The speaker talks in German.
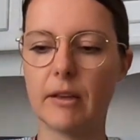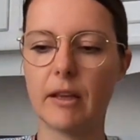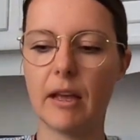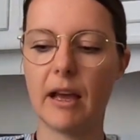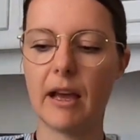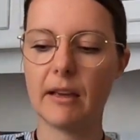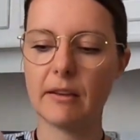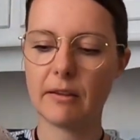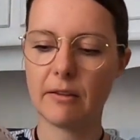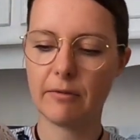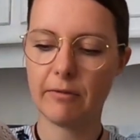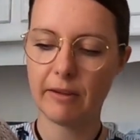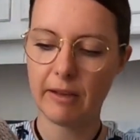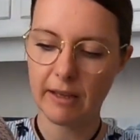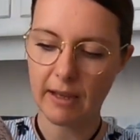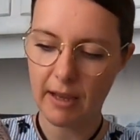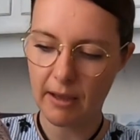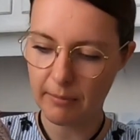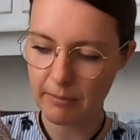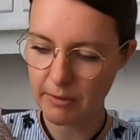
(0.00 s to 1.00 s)

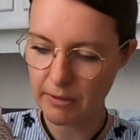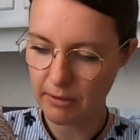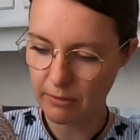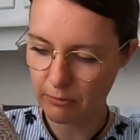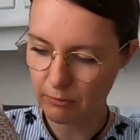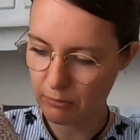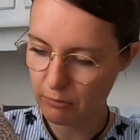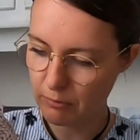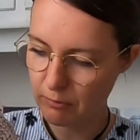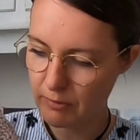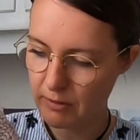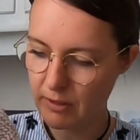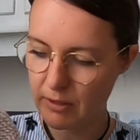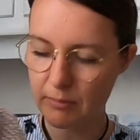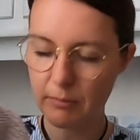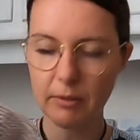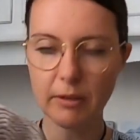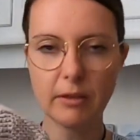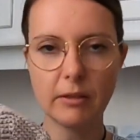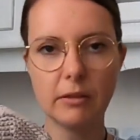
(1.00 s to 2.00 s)
Angefangen habe ich hier oben in der
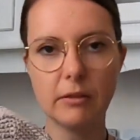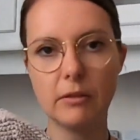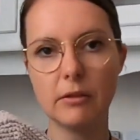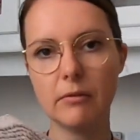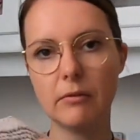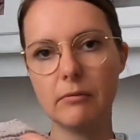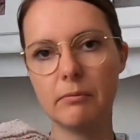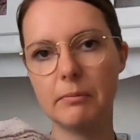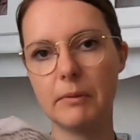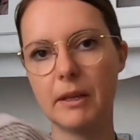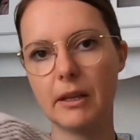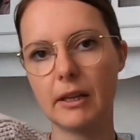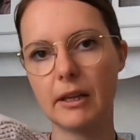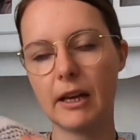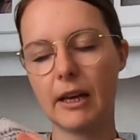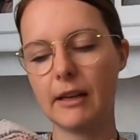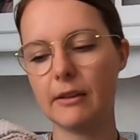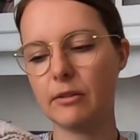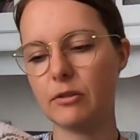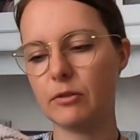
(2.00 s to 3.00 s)
Mitte, mir einen
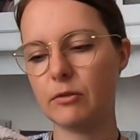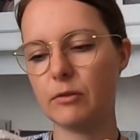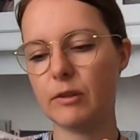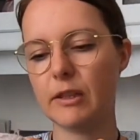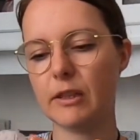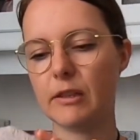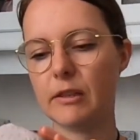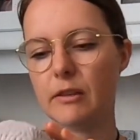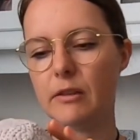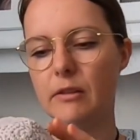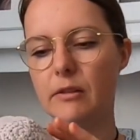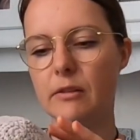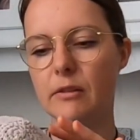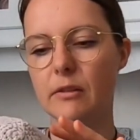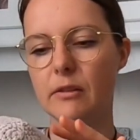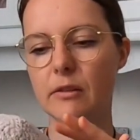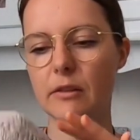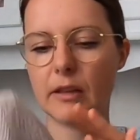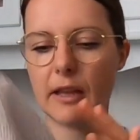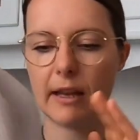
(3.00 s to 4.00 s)
Kreis zu
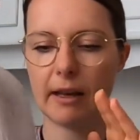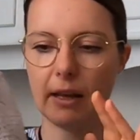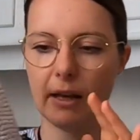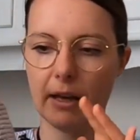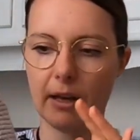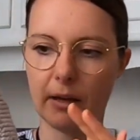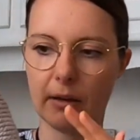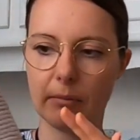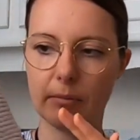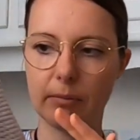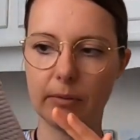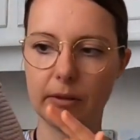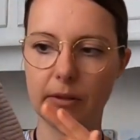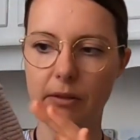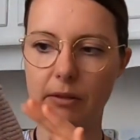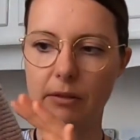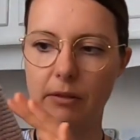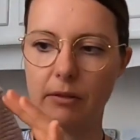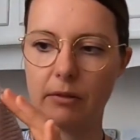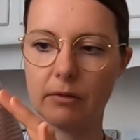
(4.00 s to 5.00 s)
häkeln, dann habe
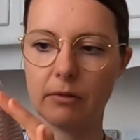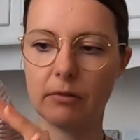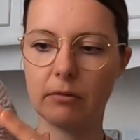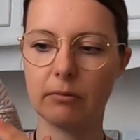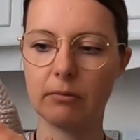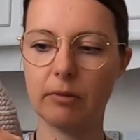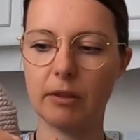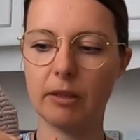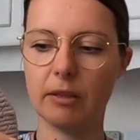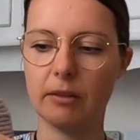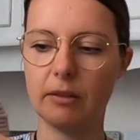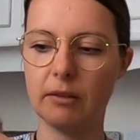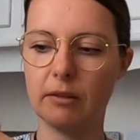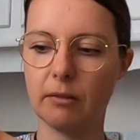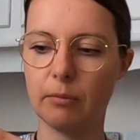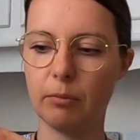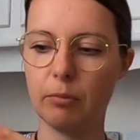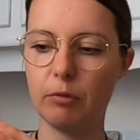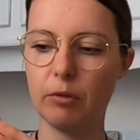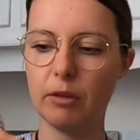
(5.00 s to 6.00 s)
ich ähm, hier diese
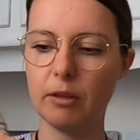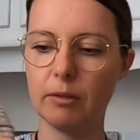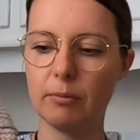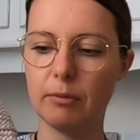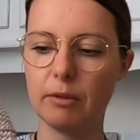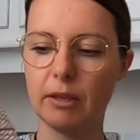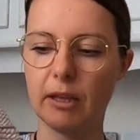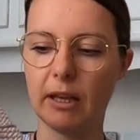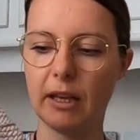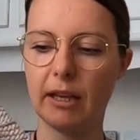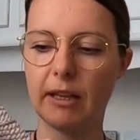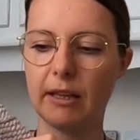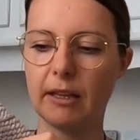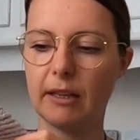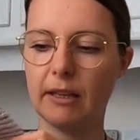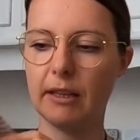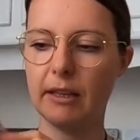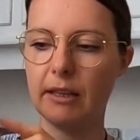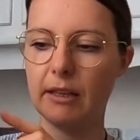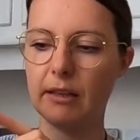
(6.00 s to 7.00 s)
Borte mit
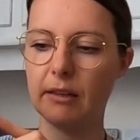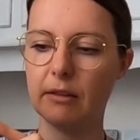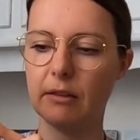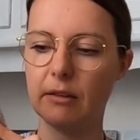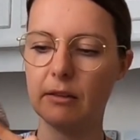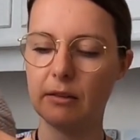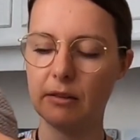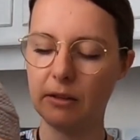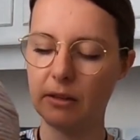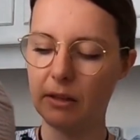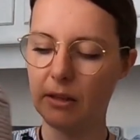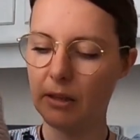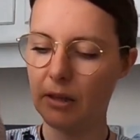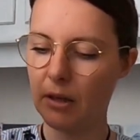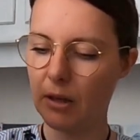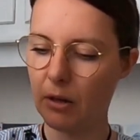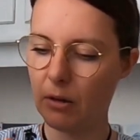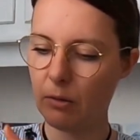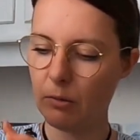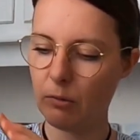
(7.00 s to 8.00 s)
reingehäkelt
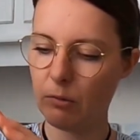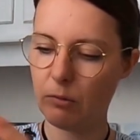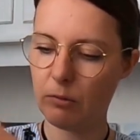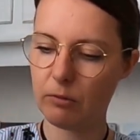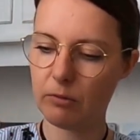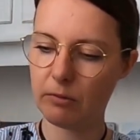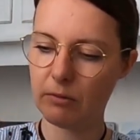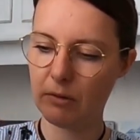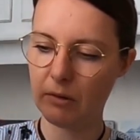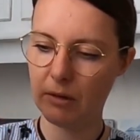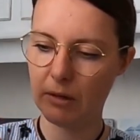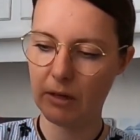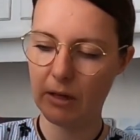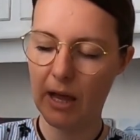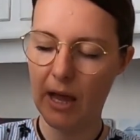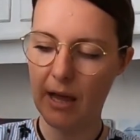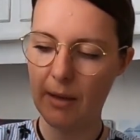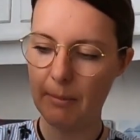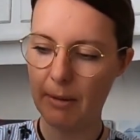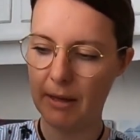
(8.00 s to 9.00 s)
und
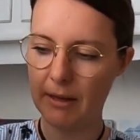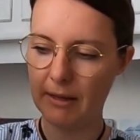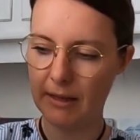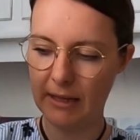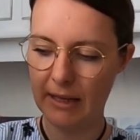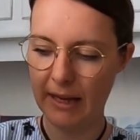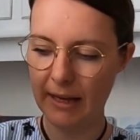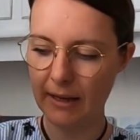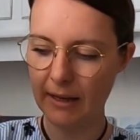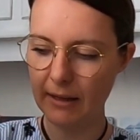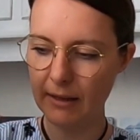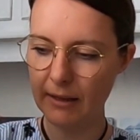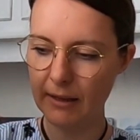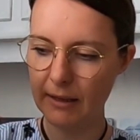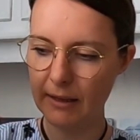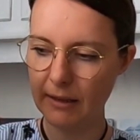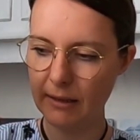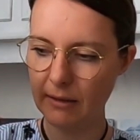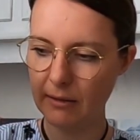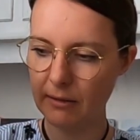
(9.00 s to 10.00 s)
einmal in die Länge
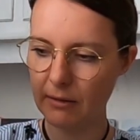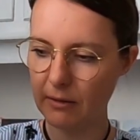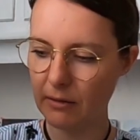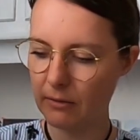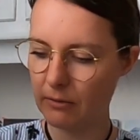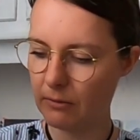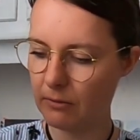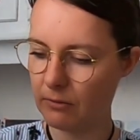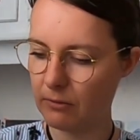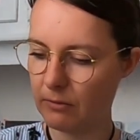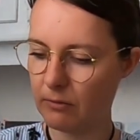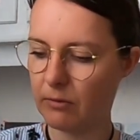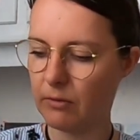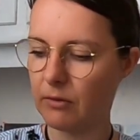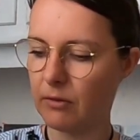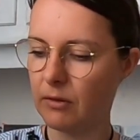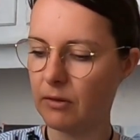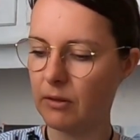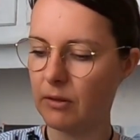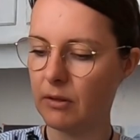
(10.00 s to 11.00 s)
gehäkelt,
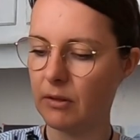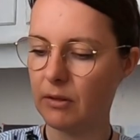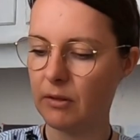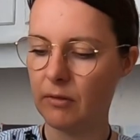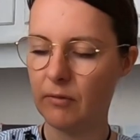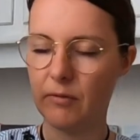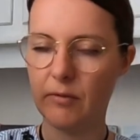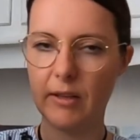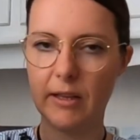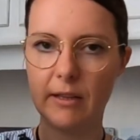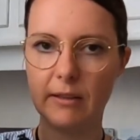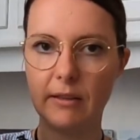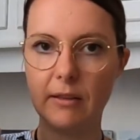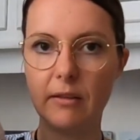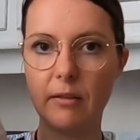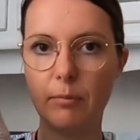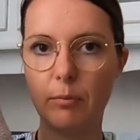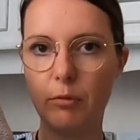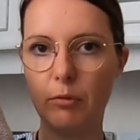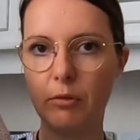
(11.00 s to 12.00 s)
wieder diese
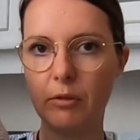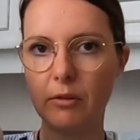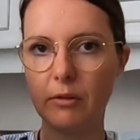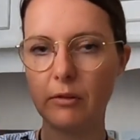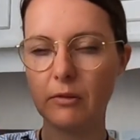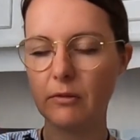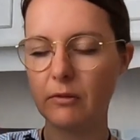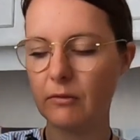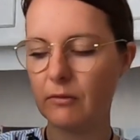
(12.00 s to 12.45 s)
Borte